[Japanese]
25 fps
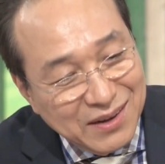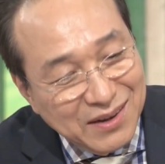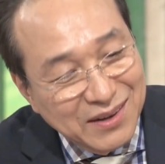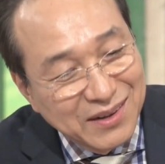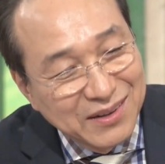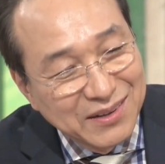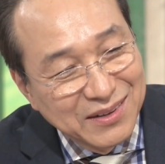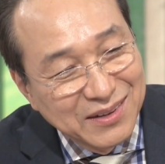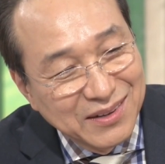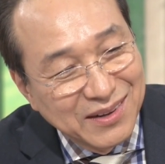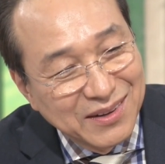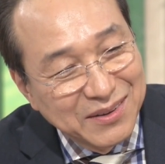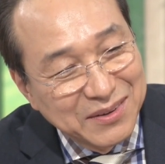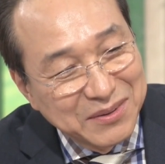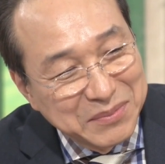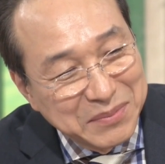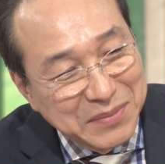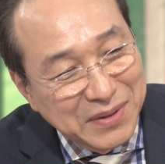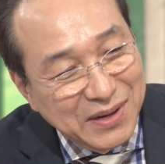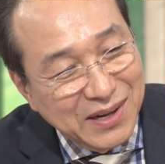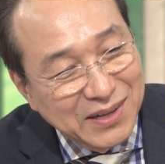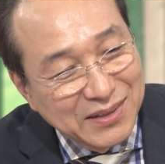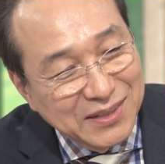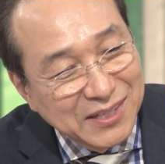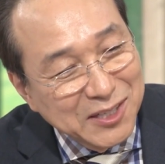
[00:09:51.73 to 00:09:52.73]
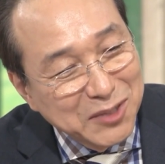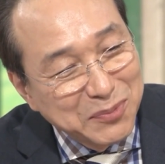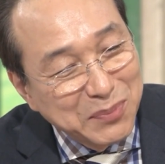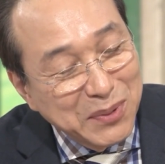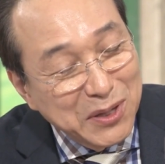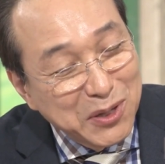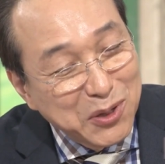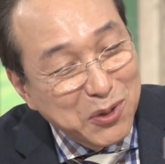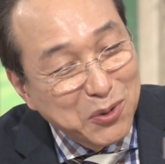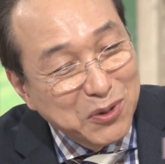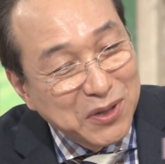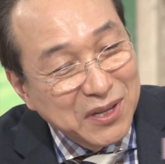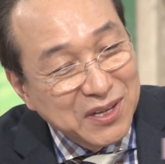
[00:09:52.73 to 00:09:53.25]
まあまあ、あ
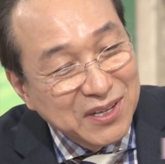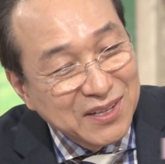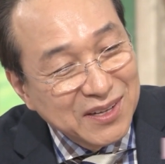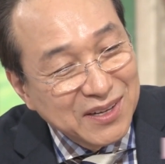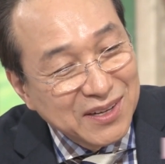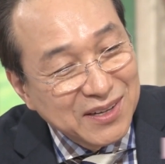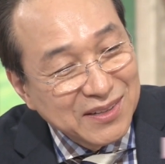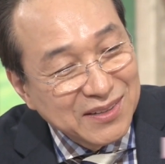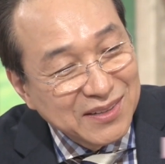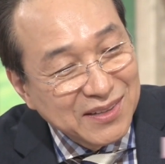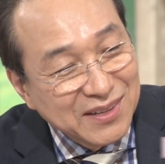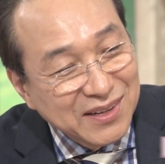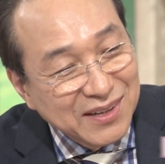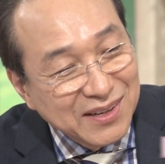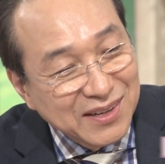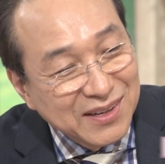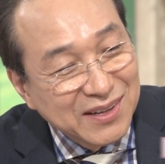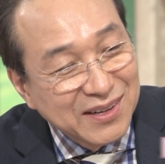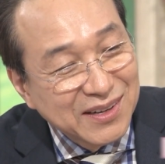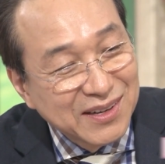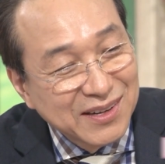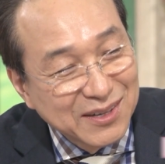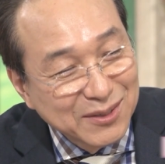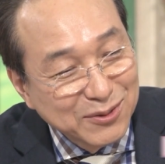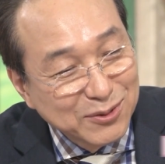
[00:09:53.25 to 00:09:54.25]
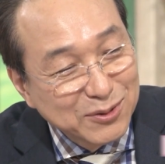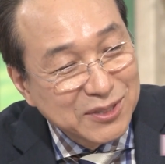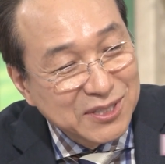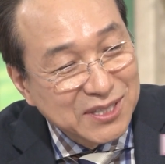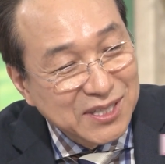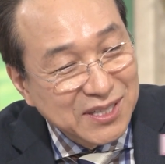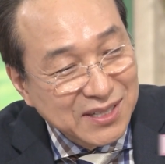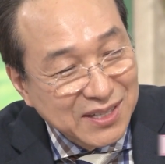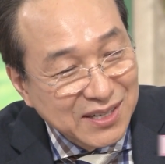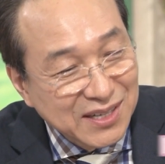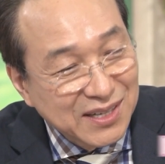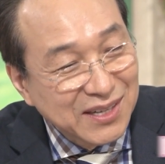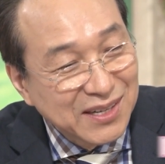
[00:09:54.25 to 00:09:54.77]
んなに勉強できなかった
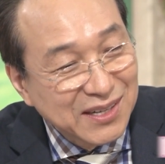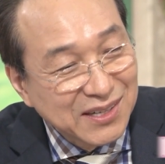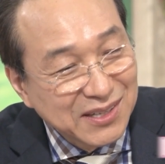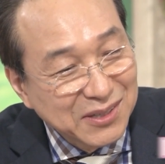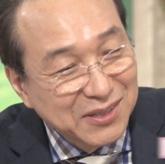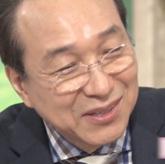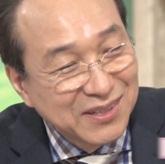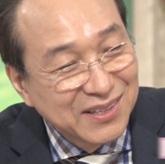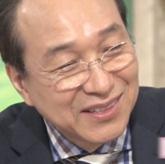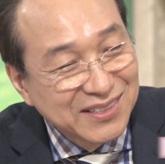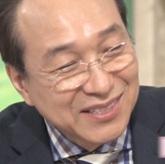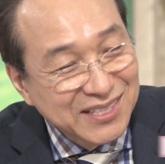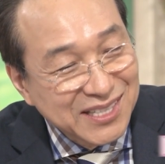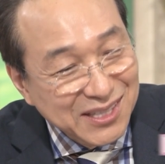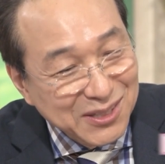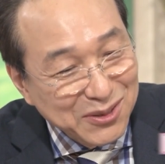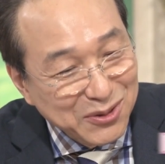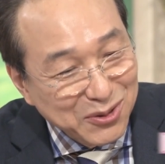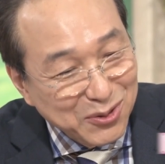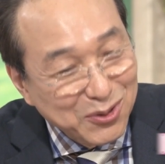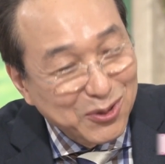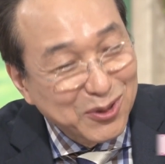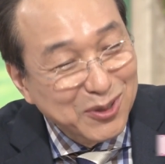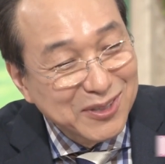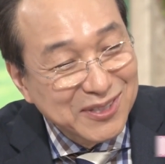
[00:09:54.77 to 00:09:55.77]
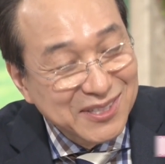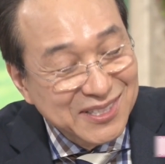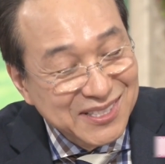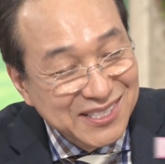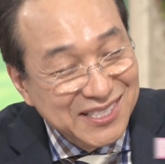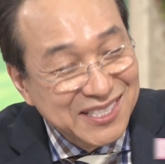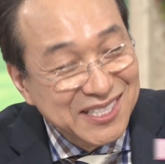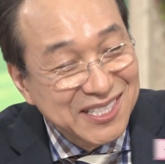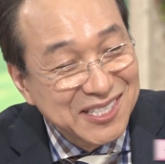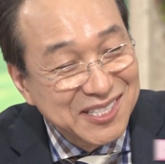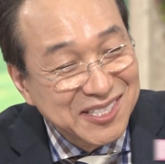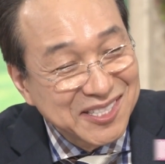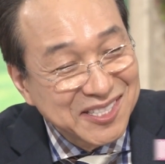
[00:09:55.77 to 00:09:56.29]
ふんちゃんがちゃん
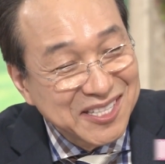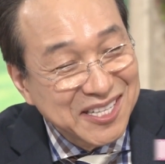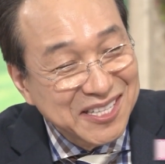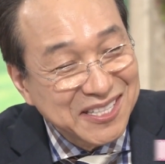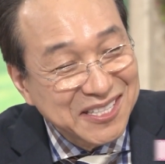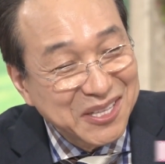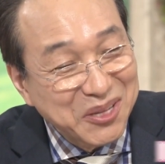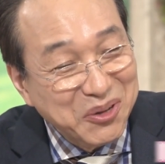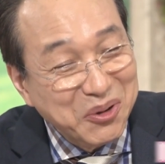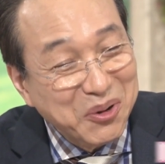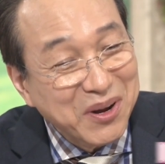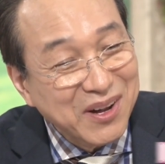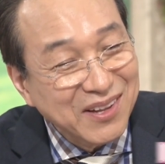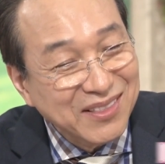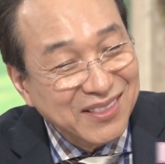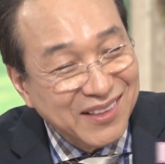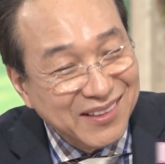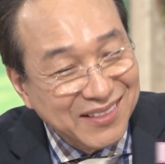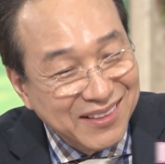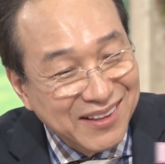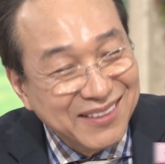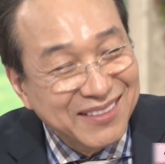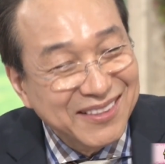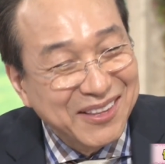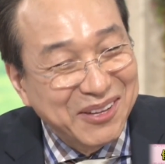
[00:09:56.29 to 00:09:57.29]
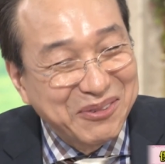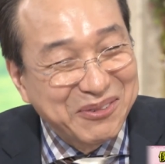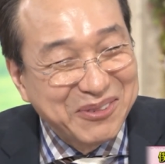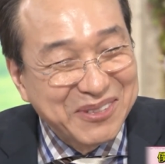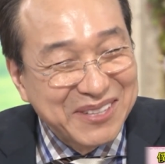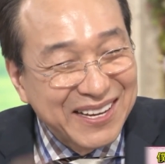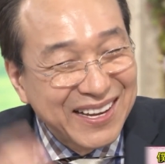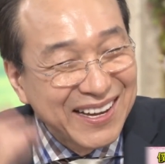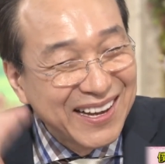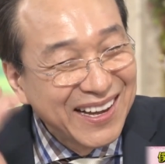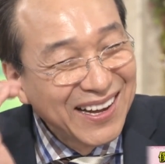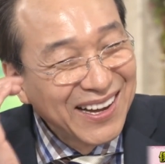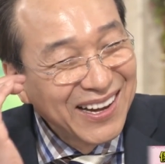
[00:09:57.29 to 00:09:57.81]
と自立できてよかったねっ
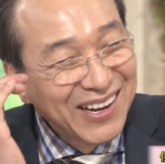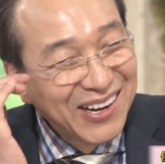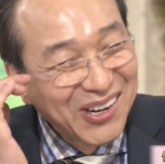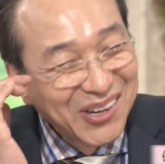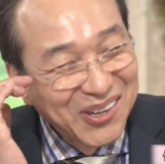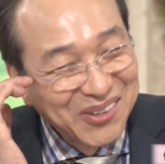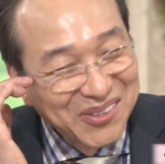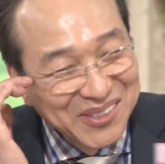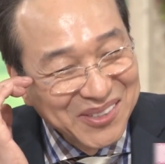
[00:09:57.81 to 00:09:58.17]
ていうふうに